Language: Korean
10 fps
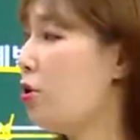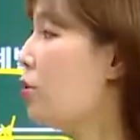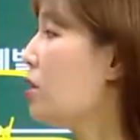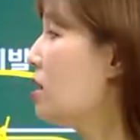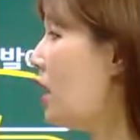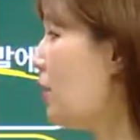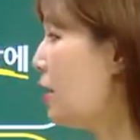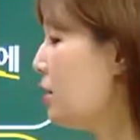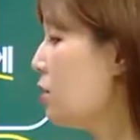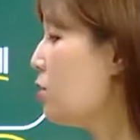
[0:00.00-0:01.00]
여기에 나와
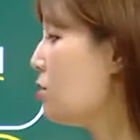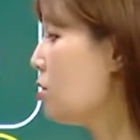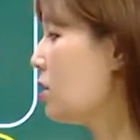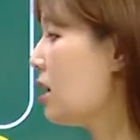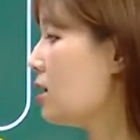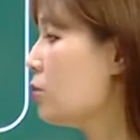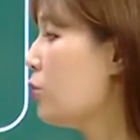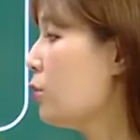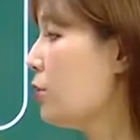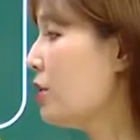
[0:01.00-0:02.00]
있는 키워드들 가지고
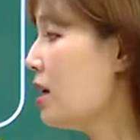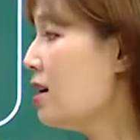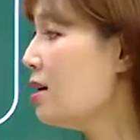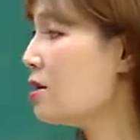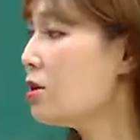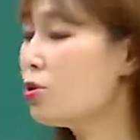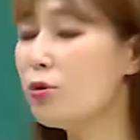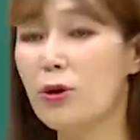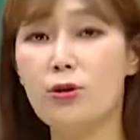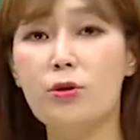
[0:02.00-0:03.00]
온 건데 실제로
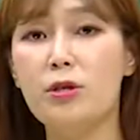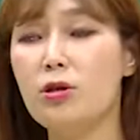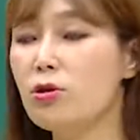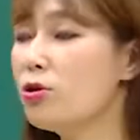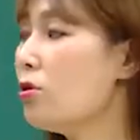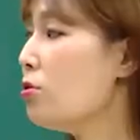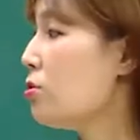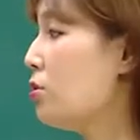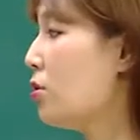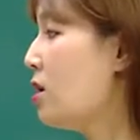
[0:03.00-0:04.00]
면접에서는 서류
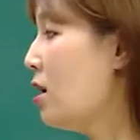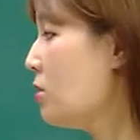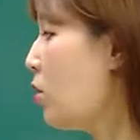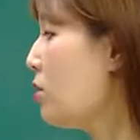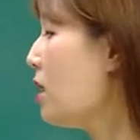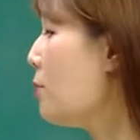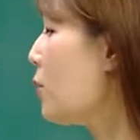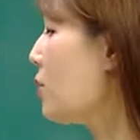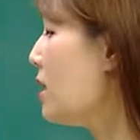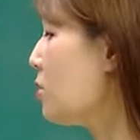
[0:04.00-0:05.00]
전형,
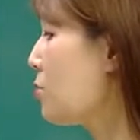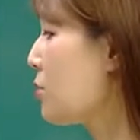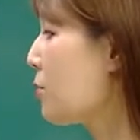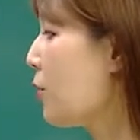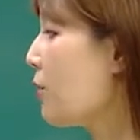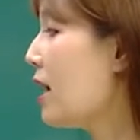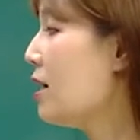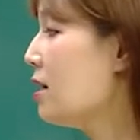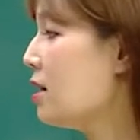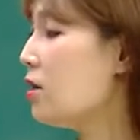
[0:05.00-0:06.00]
정량평가, 정승평가,
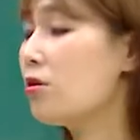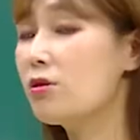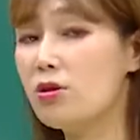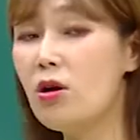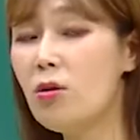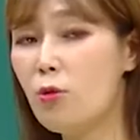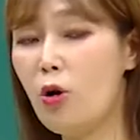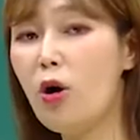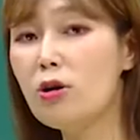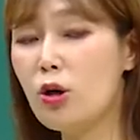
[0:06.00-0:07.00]
이력서, 뭐
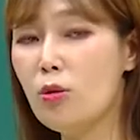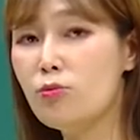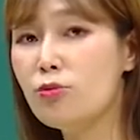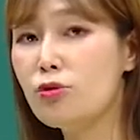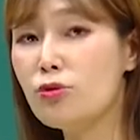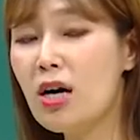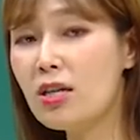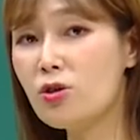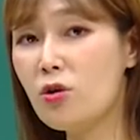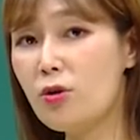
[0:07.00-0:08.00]
영어 점수,
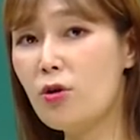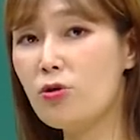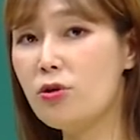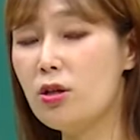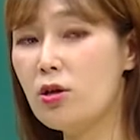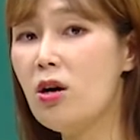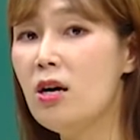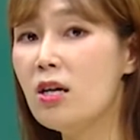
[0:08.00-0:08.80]
학점 이런 것들이죠.